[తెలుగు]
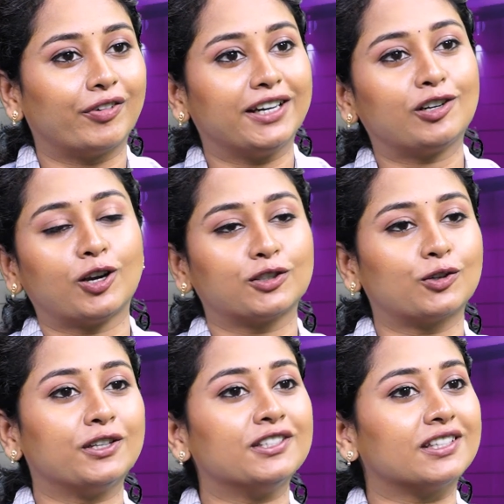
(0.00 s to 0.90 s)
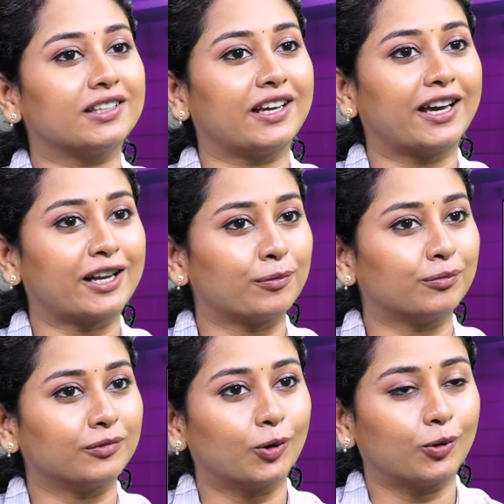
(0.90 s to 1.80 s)
వెయిట్ లాస్ గురించి
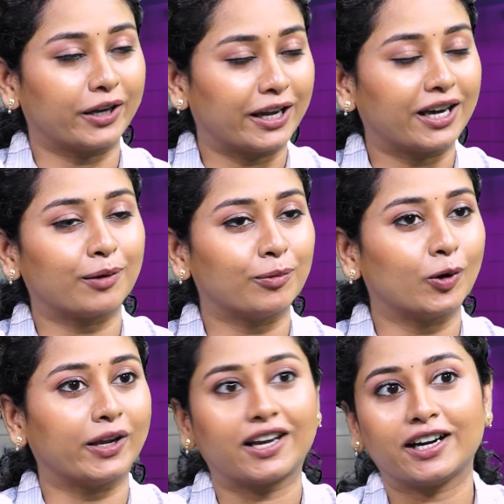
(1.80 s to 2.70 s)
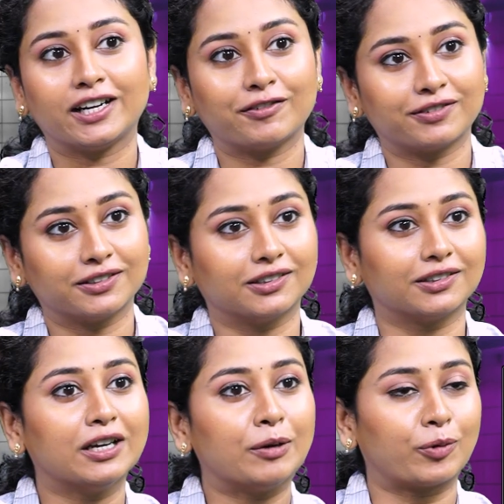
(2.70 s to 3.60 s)
ఏఆర్ఎంతో ఏఆర్ఎంలో ఏ కైండ్ ఆఫ్
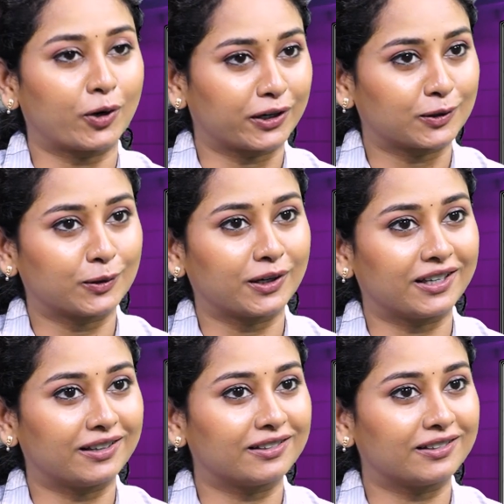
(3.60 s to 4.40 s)
ప్రోడక్ట్స్ ఉన్నాయి